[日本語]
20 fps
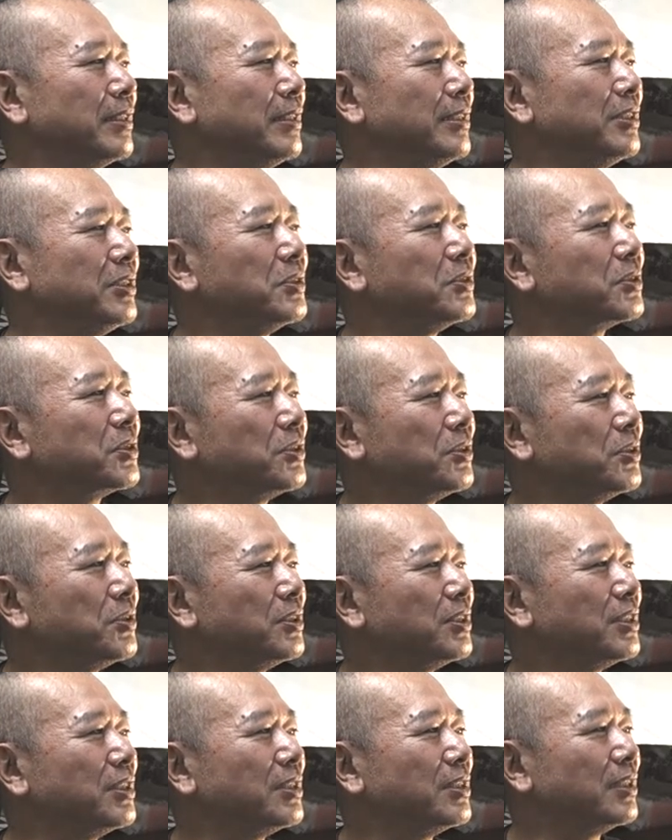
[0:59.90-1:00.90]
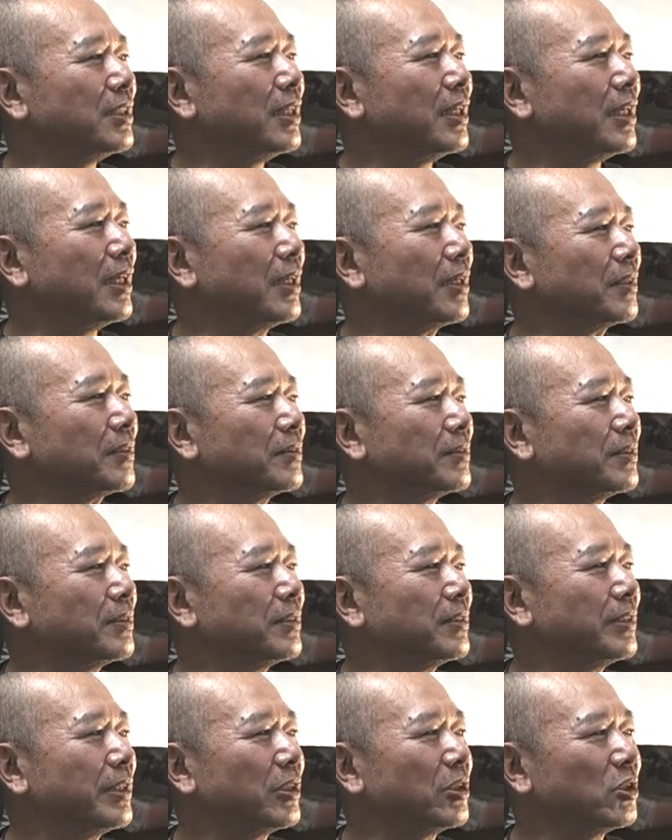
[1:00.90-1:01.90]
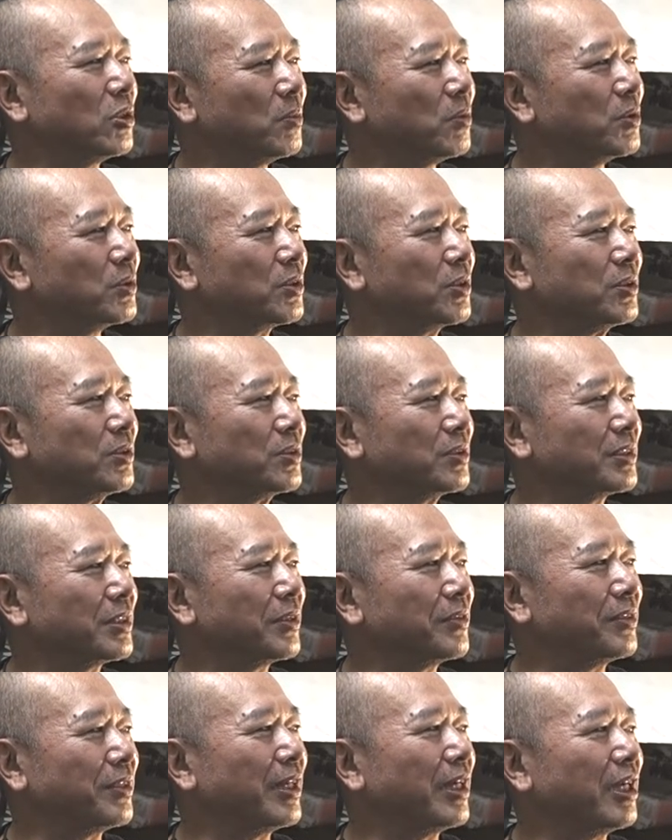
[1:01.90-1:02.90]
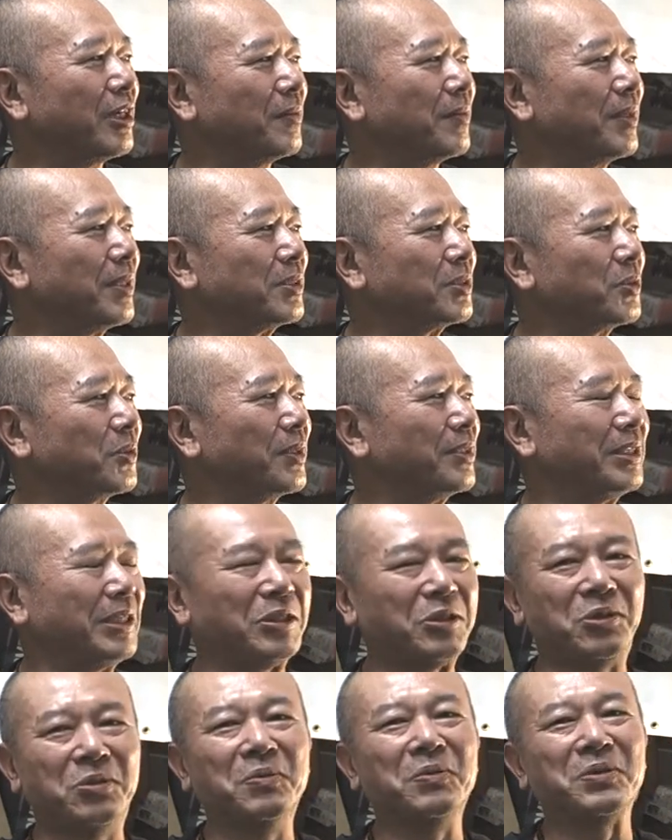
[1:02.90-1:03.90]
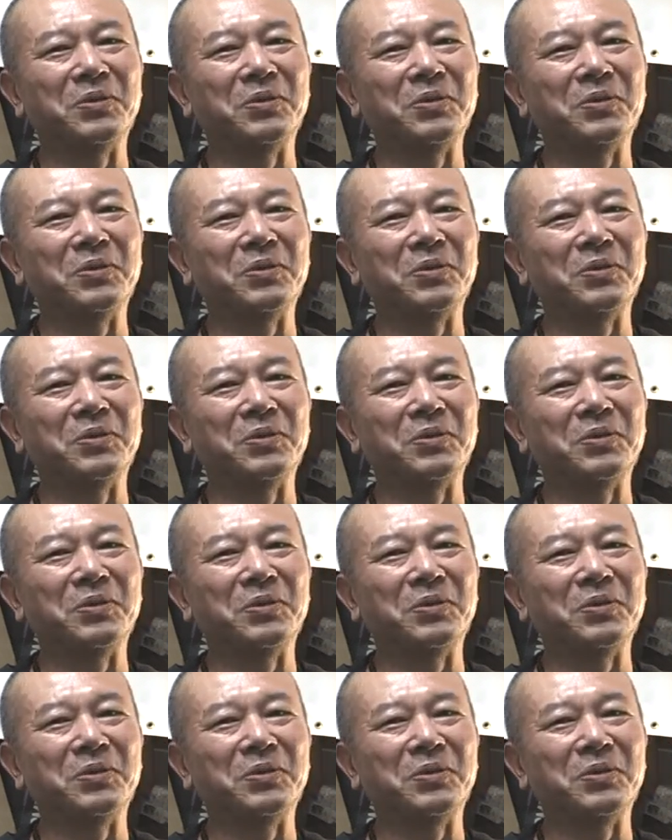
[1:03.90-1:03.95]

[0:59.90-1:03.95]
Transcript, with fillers: 一度球審がデッドボールと言ったのであれば、それはデッド